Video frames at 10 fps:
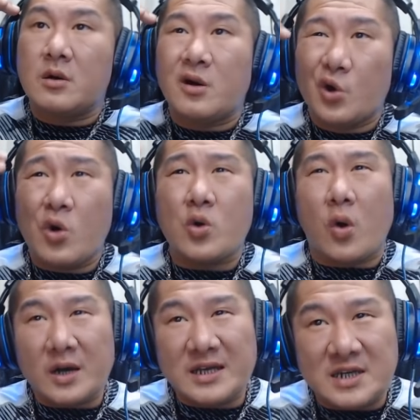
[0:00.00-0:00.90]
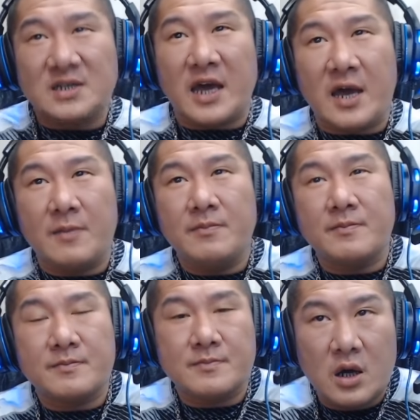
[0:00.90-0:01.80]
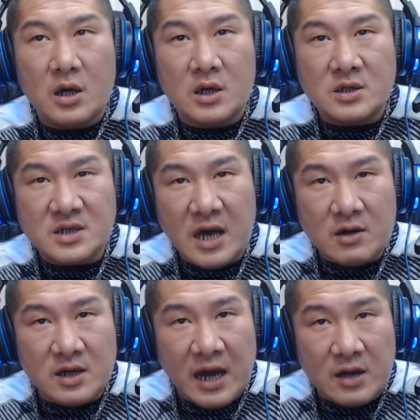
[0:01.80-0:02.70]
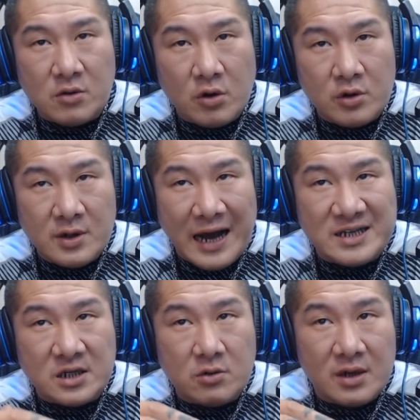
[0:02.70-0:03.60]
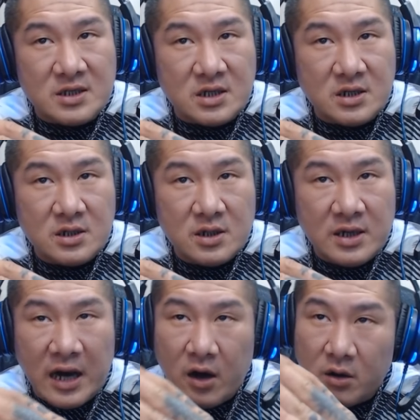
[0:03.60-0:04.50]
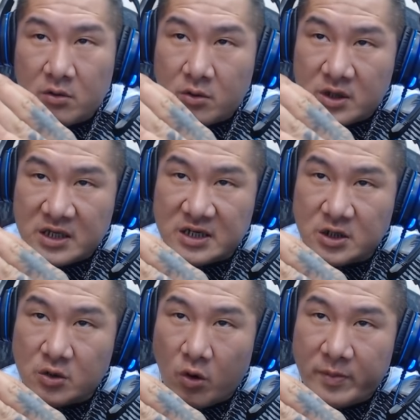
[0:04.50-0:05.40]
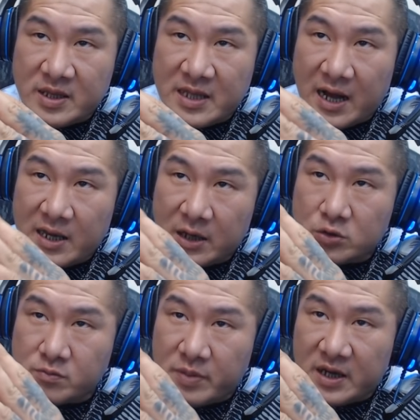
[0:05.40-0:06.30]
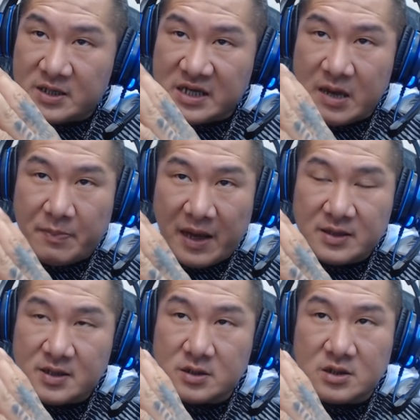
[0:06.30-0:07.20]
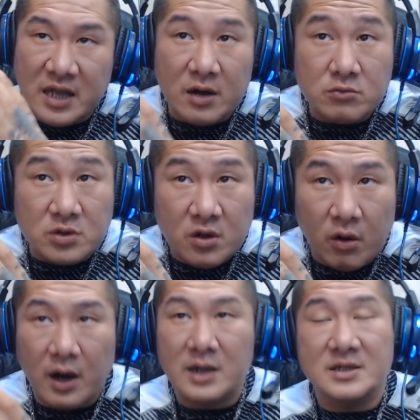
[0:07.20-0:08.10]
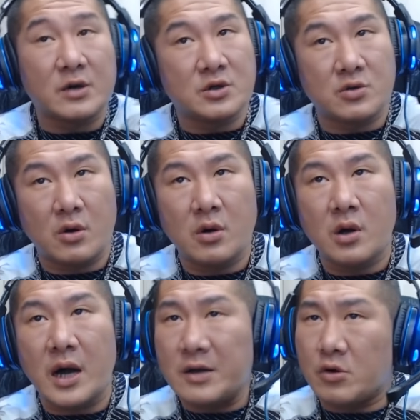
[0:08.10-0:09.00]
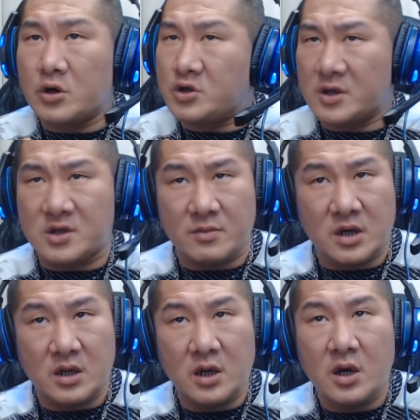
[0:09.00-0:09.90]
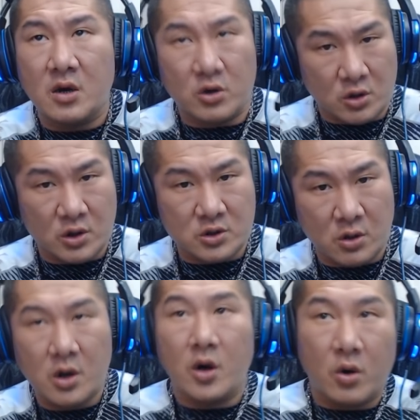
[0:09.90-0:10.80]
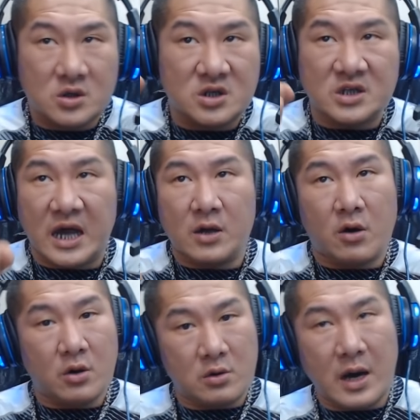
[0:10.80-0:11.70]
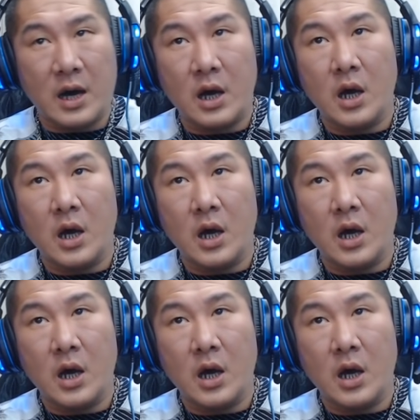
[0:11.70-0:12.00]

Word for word: 如果你今天。是要跟韩国瑜拉近关系，要建立国民党，要准备接班，甚至贪污的话，照理说，韩国瑜选什么人，我都会说，我支持韩国瑜啊，